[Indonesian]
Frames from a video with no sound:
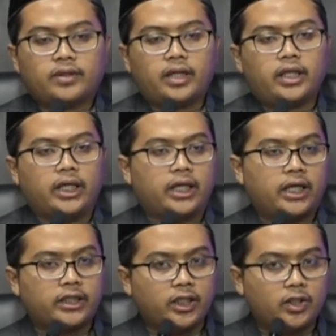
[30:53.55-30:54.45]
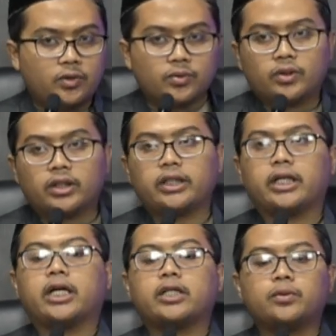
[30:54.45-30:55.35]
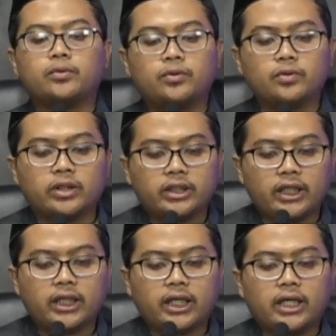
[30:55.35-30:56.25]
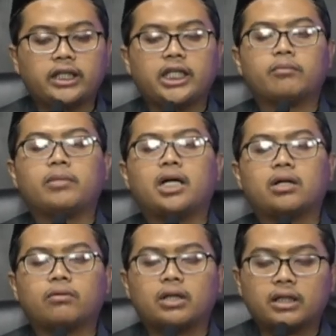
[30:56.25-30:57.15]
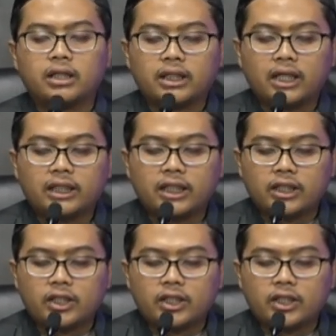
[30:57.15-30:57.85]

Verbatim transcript: Ketika tidur, ketika duduk, ketika dia melakukan ketaatan